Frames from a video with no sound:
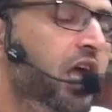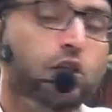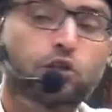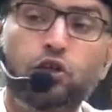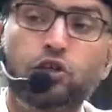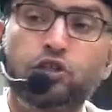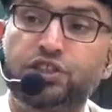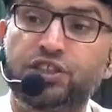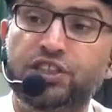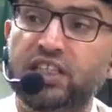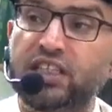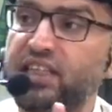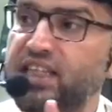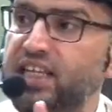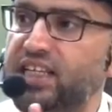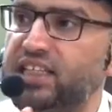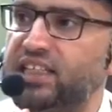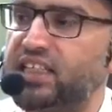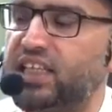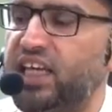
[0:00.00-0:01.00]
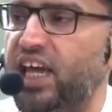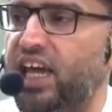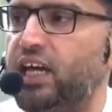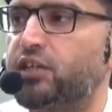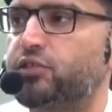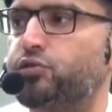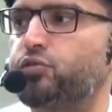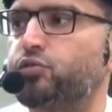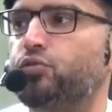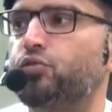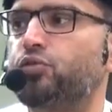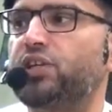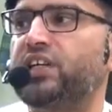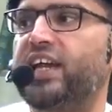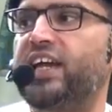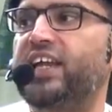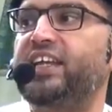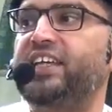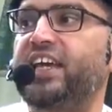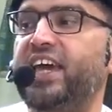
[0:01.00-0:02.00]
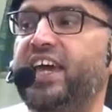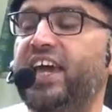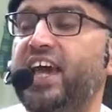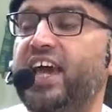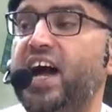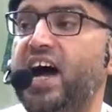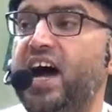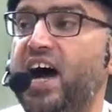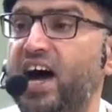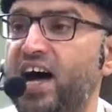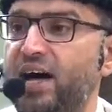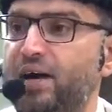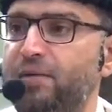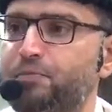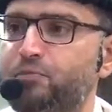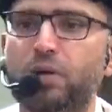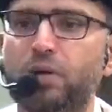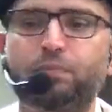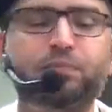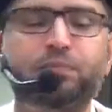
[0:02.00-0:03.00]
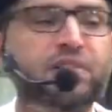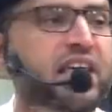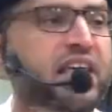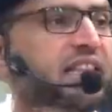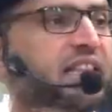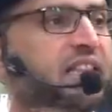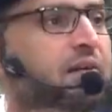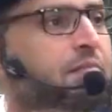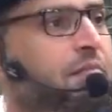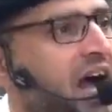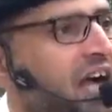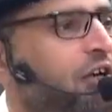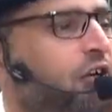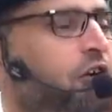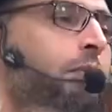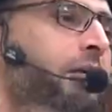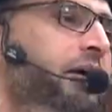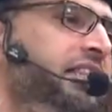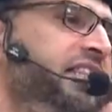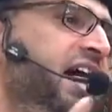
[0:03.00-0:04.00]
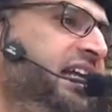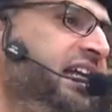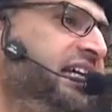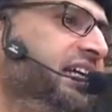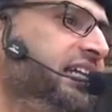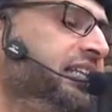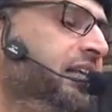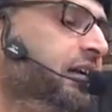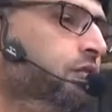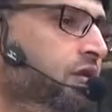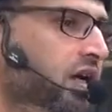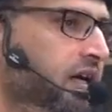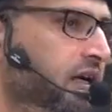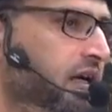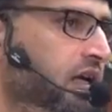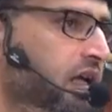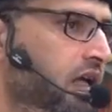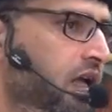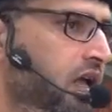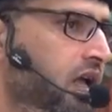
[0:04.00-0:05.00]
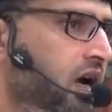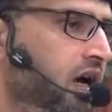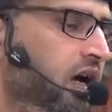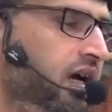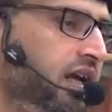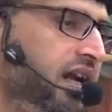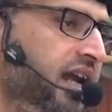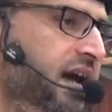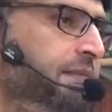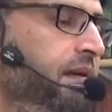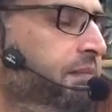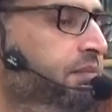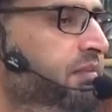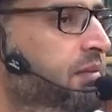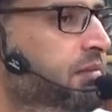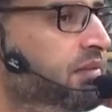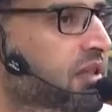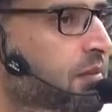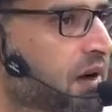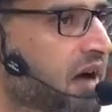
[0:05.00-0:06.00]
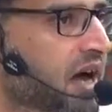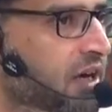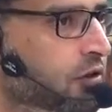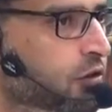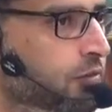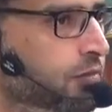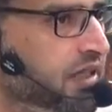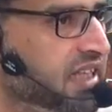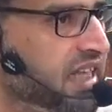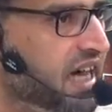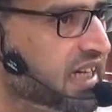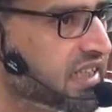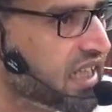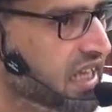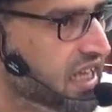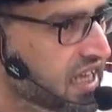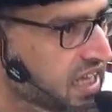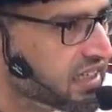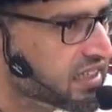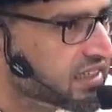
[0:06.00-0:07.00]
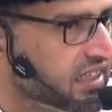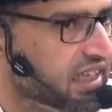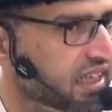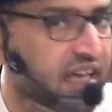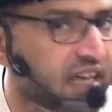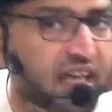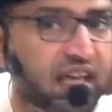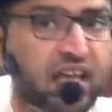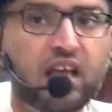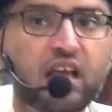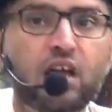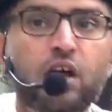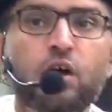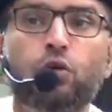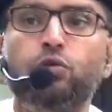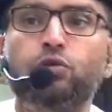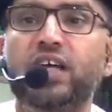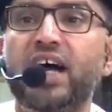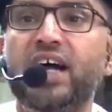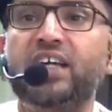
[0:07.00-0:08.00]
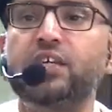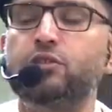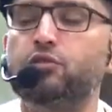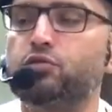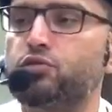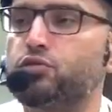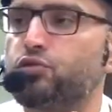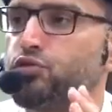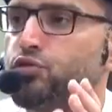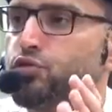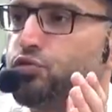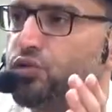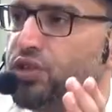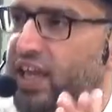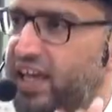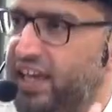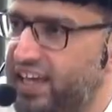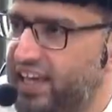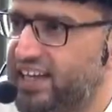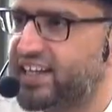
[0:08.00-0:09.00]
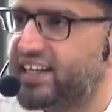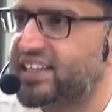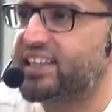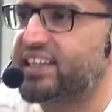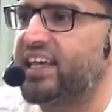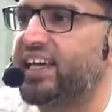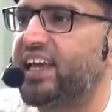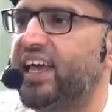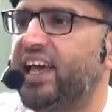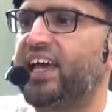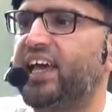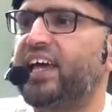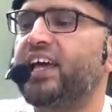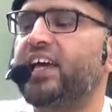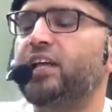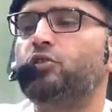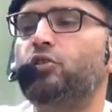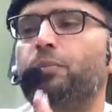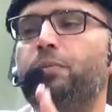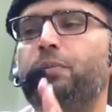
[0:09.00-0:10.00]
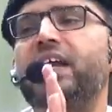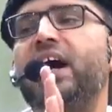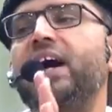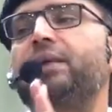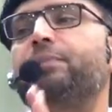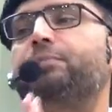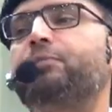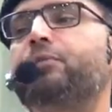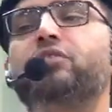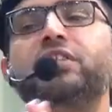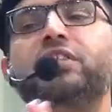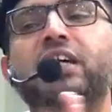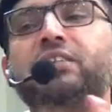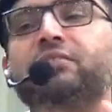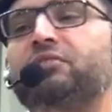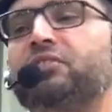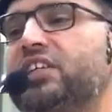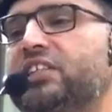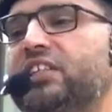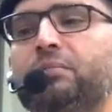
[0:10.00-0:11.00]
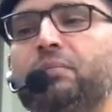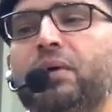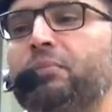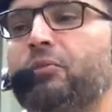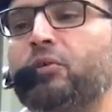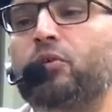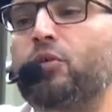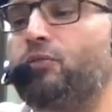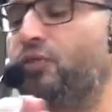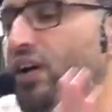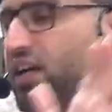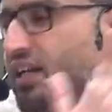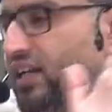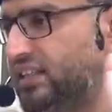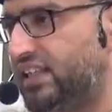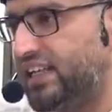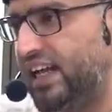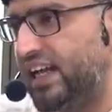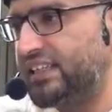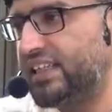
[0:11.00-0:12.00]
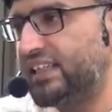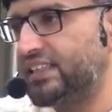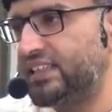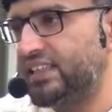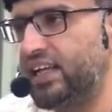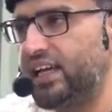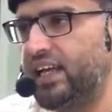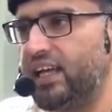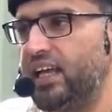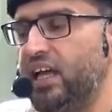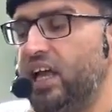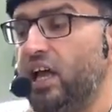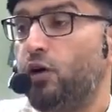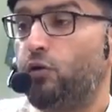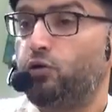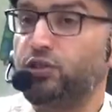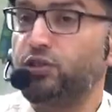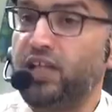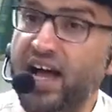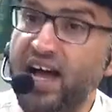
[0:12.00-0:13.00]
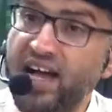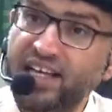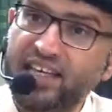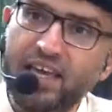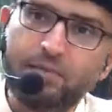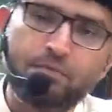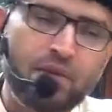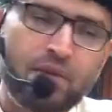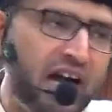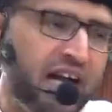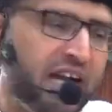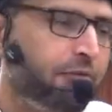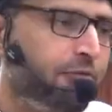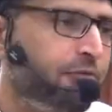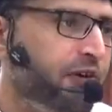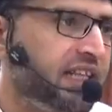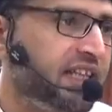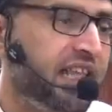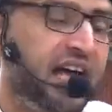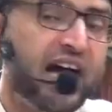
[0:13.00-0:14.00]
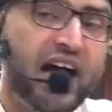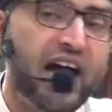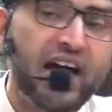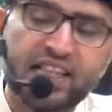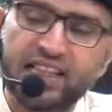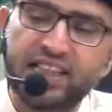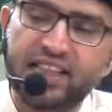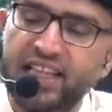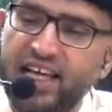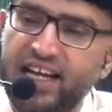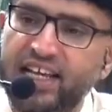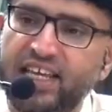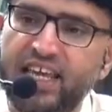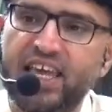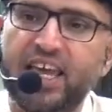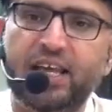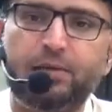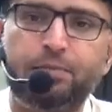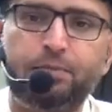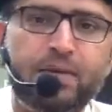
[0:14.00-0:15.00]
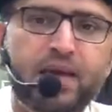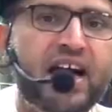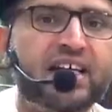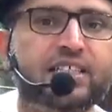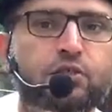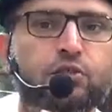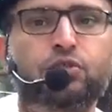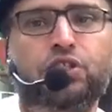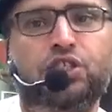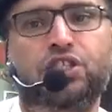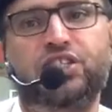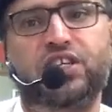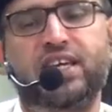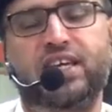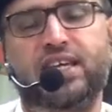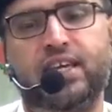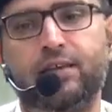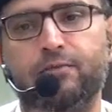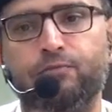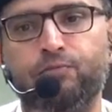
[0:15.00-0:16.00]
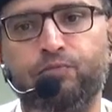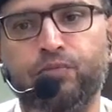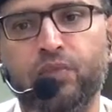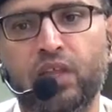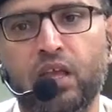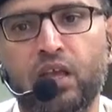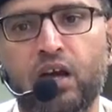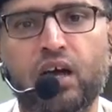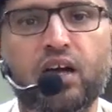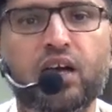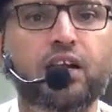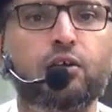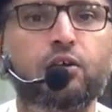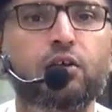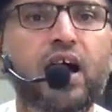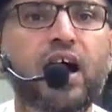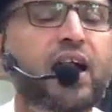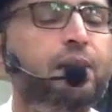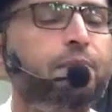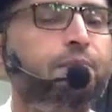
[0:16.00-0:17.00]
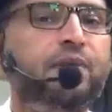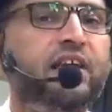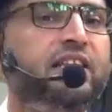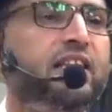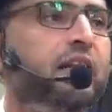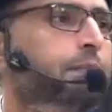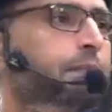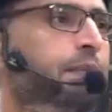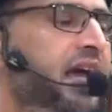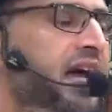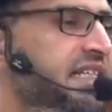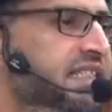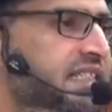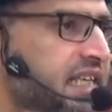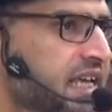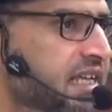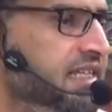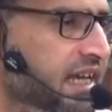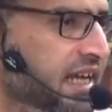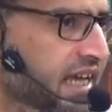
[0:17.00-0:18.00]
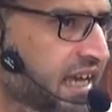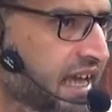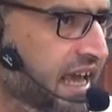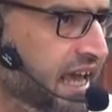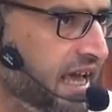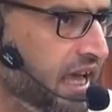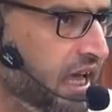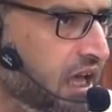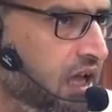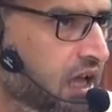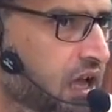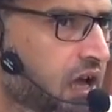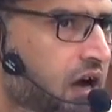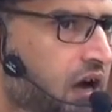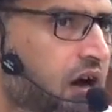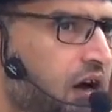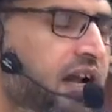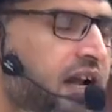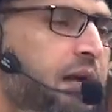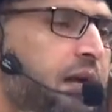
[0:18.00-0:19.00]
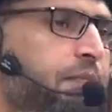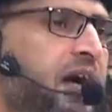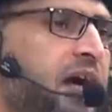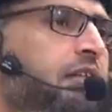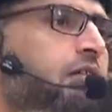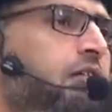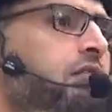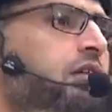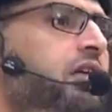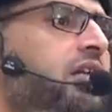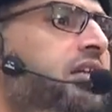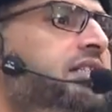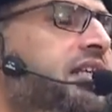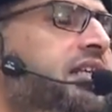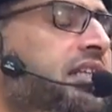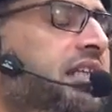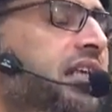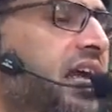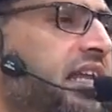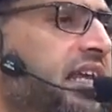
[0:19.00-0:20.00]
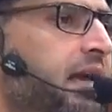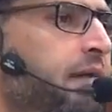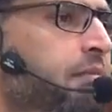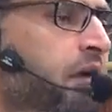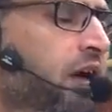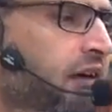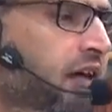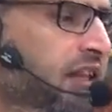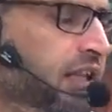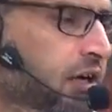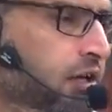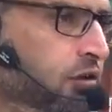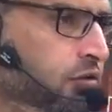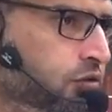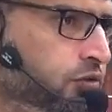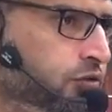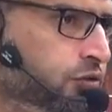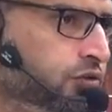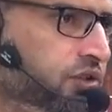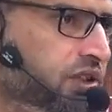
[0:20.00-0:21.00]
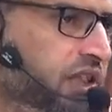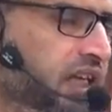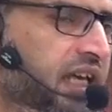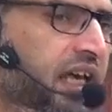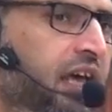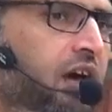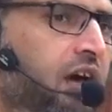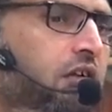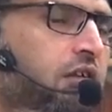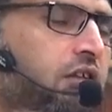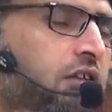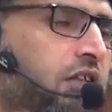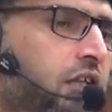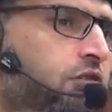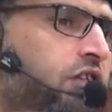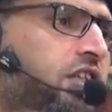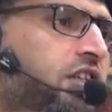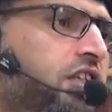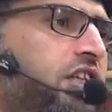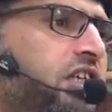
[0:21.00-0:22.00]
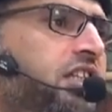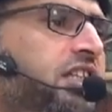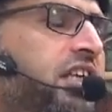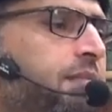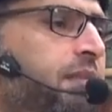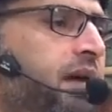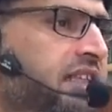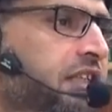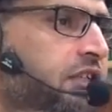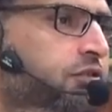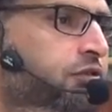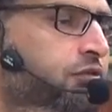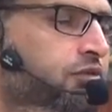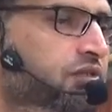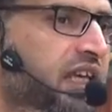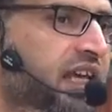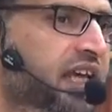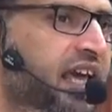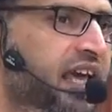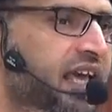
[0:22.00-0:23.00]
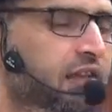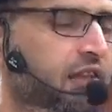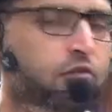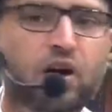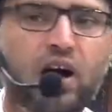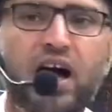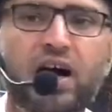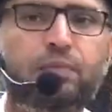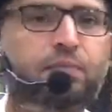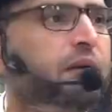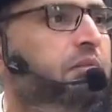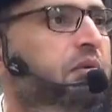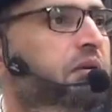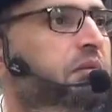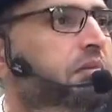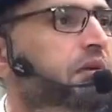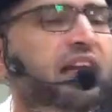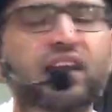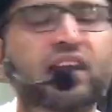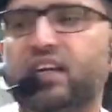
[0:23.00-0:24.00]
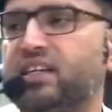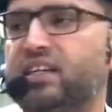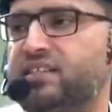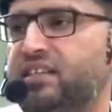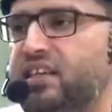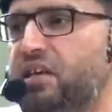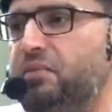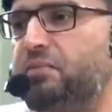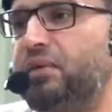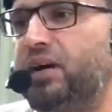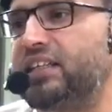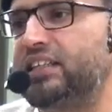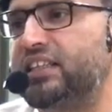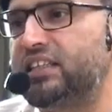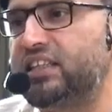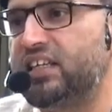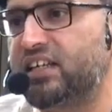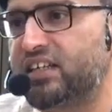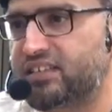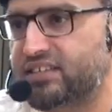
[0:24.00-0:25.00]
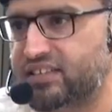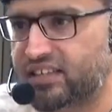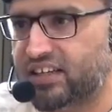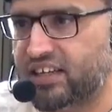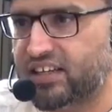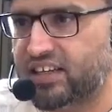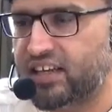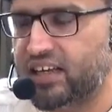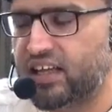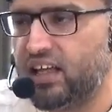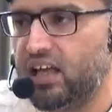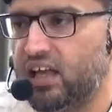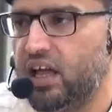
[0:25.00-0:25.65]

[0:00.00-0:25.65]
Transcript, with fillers: तो जन्नत के हसूल के लिए आपको अपने दिमाग को बेदार करना होगा अगर आप अपने दिमाग को बेदार नहीं करते हैं खुदा की जस्तजू नहीं करते हैं तो फिर आपके और जानवर के दरमियान में कोई फ़र्क नहीं रह जाता है खुदा की मार्फत अंदर की एक प्यास होनी चाहिए अगर आपके अंदर प्यास नहीं जगी है और आप कानों की लज्जत के लिए मौलानाओं को सुनते हैं और इधर उधर दीन की बातें सुनते हैं तो आप कभी भी अल्लाह की सही इबादत नहीं कर सकेंगे